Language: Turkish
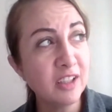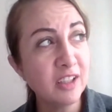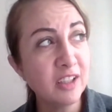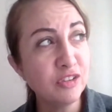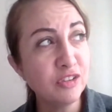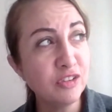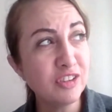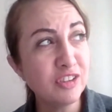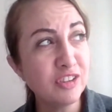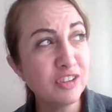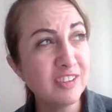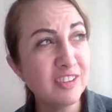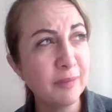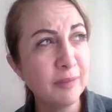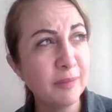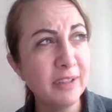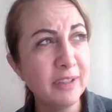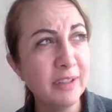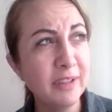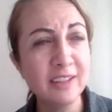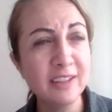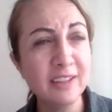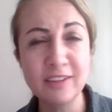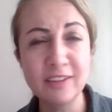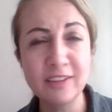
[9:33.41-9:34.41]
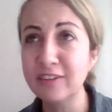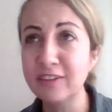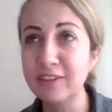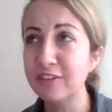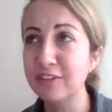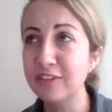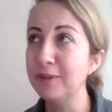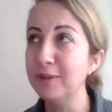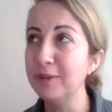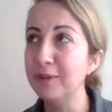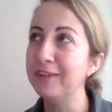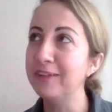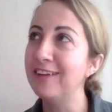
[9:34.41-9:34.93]
Ve açıkçası tabii ki
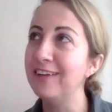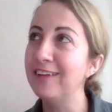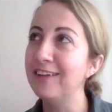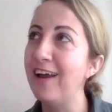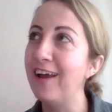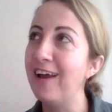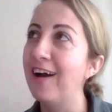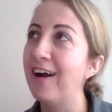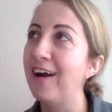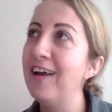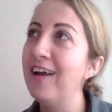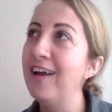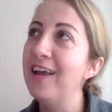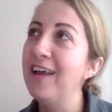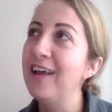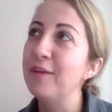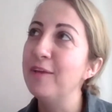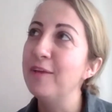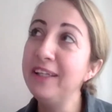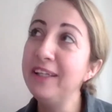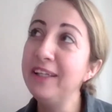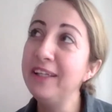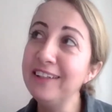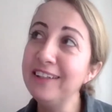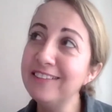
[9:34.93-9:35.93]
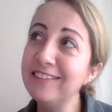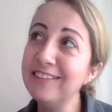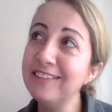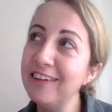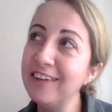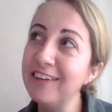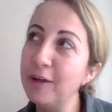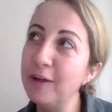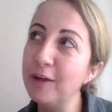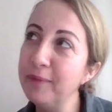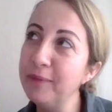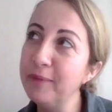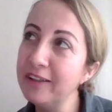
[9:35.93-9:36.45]
şimdi mesela bir
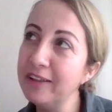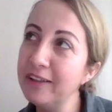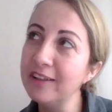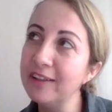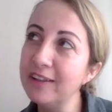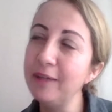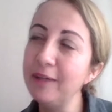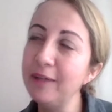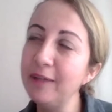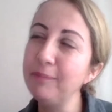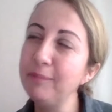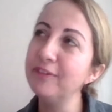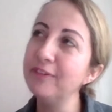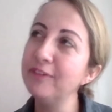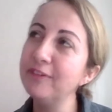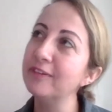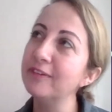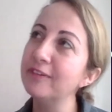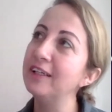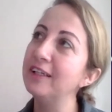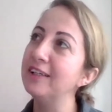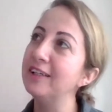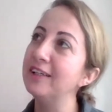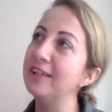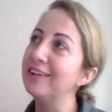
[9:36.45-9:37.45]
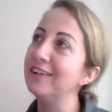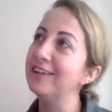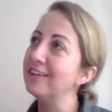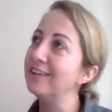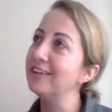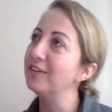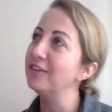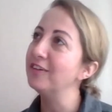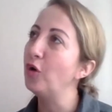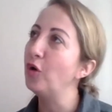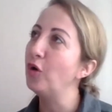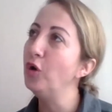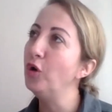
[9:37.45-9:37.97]
İngiltere, Amerika hepimiz e,